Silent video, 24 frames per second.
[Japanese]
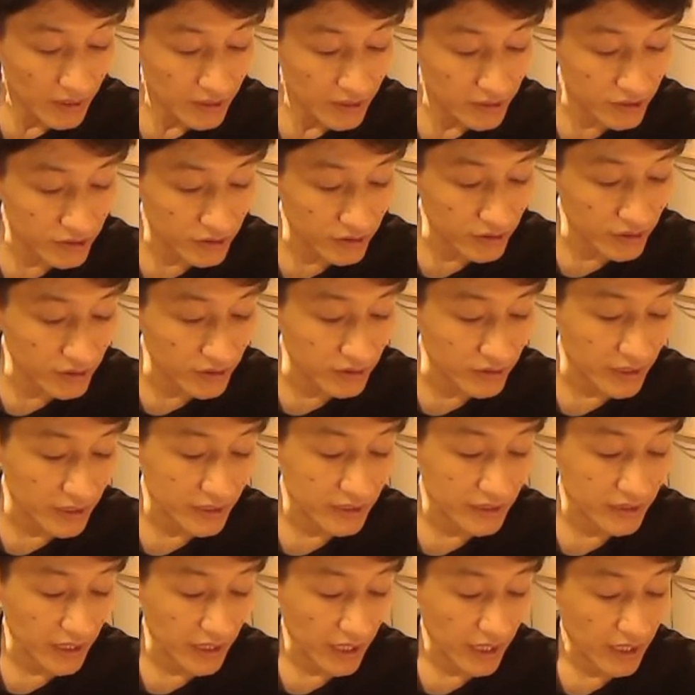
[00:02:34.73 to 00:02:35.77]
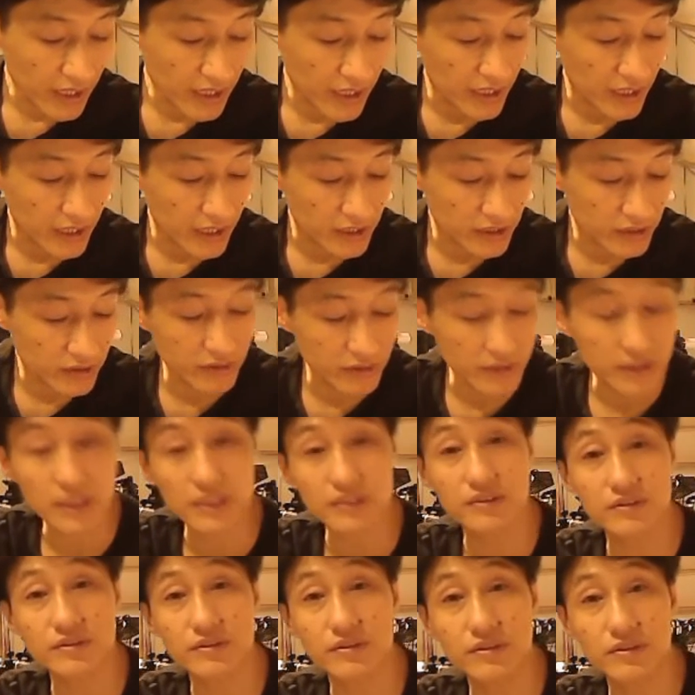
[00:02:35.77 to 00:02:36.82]
19ですね、えー、12
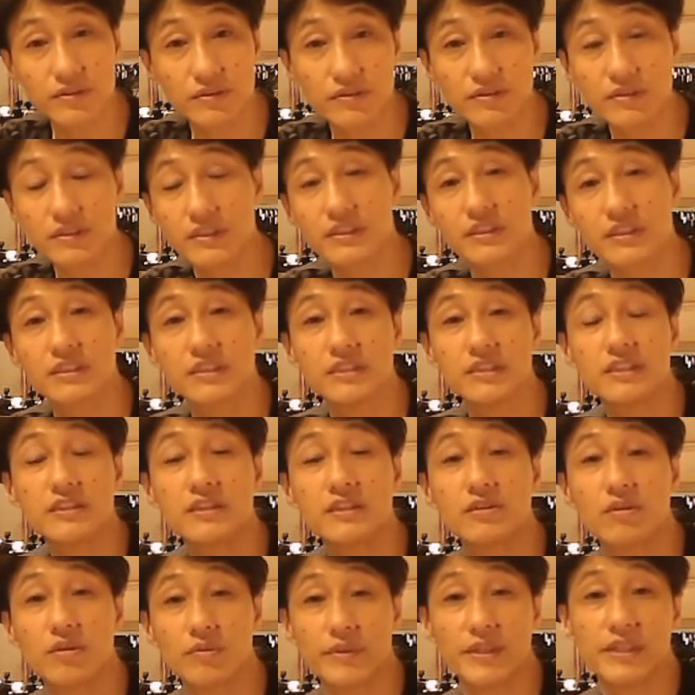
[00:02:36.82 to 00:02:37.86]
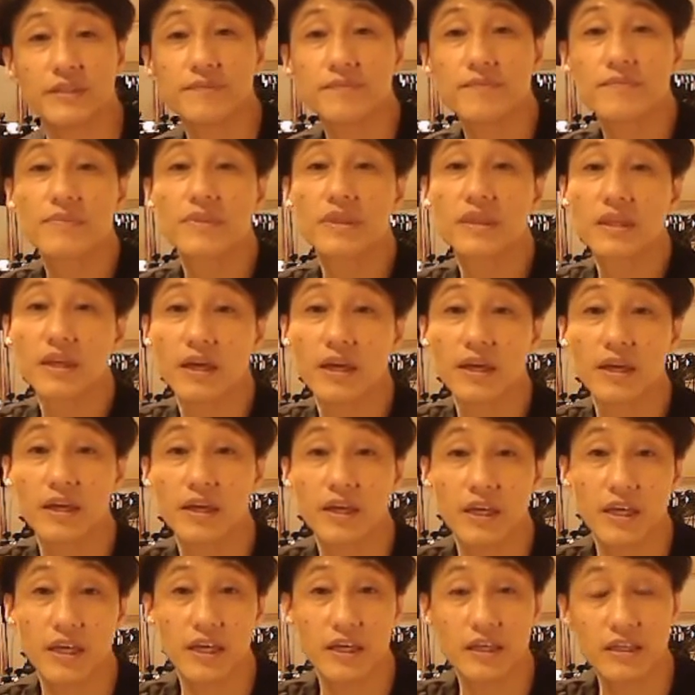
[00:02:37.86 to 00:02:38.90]
月19日日曜日、
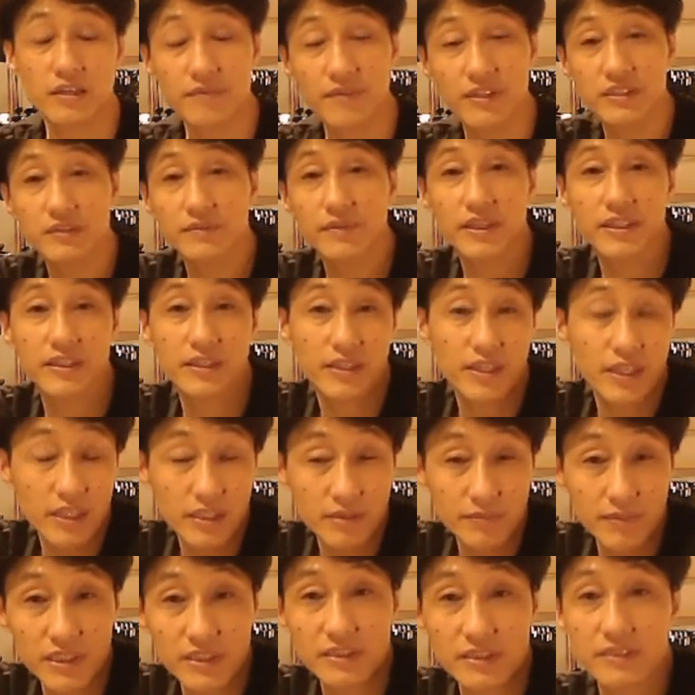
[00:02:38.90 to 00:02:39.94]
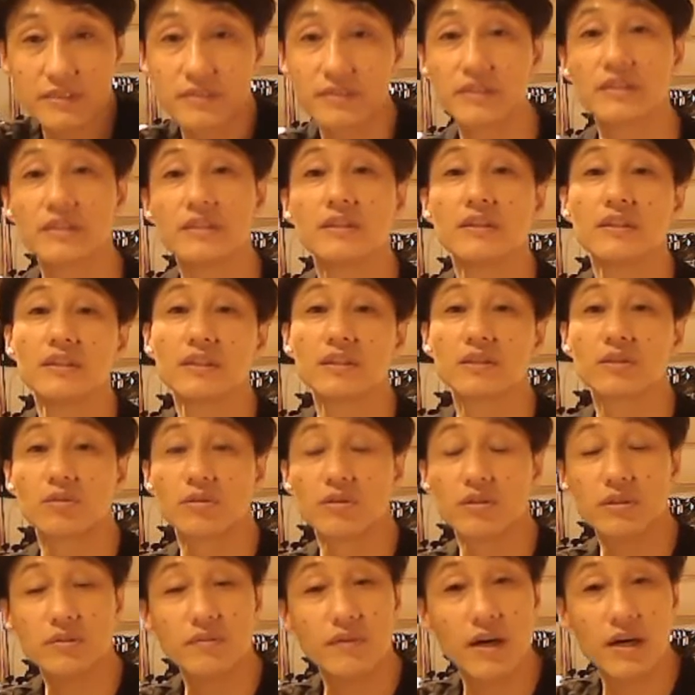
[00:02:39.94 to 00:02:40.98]
えー、姫路ベータでやります。こ
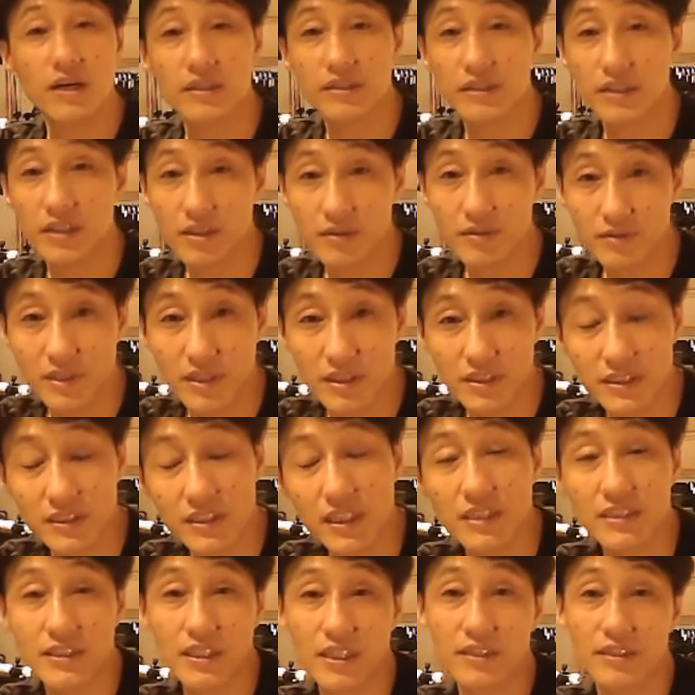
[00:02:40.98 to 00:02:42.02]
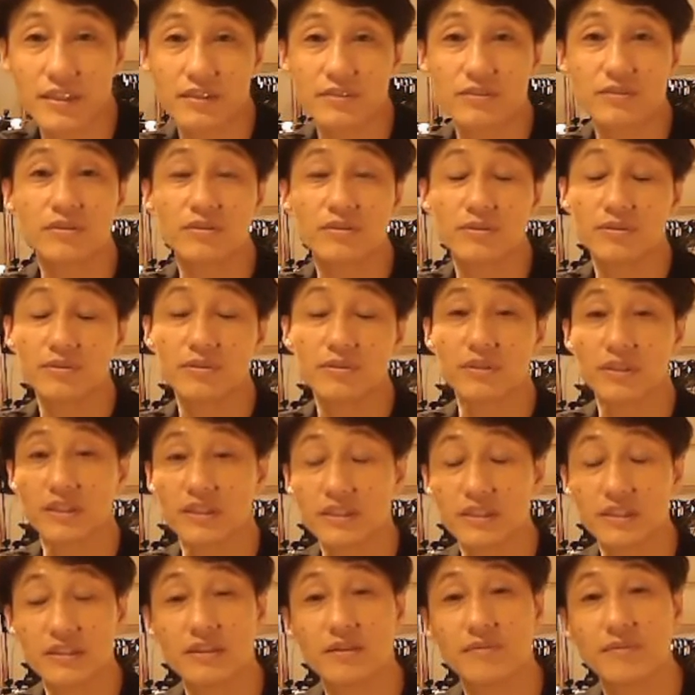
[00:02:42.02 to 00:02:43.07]
の日は中村隆沙さん出るということ
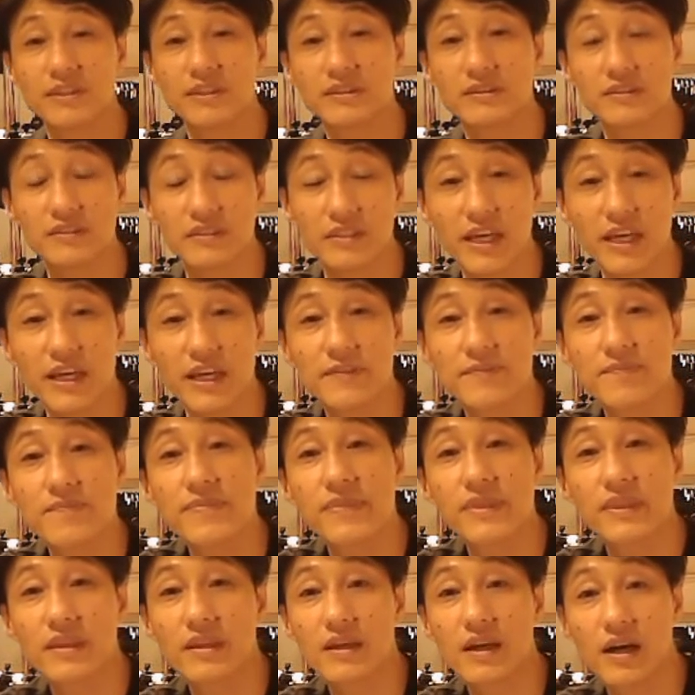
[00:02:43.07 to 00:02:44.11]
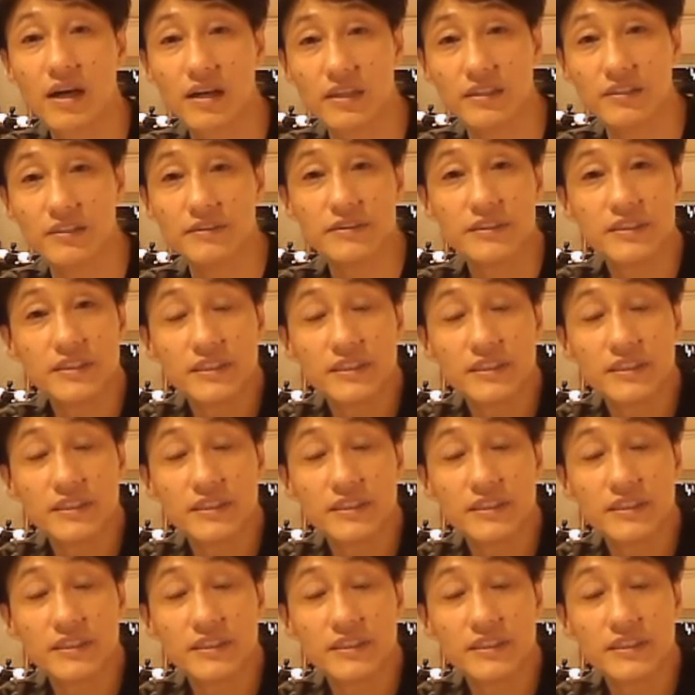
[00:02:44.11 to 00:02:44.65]
で聞いてますんで、はい。